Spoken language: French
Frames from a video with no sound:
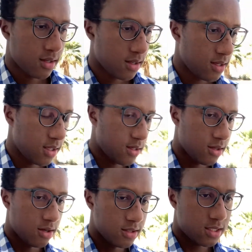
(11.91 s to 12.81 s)
Et
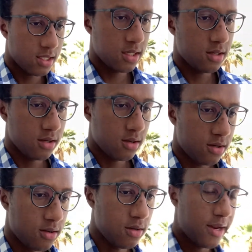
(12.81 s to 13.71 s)
c'est
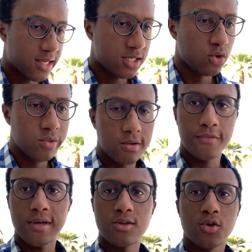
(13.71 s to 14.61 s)
la question liée au
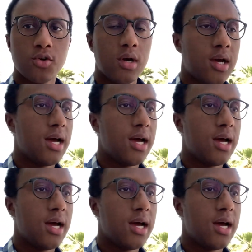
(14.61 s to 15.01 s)
fait que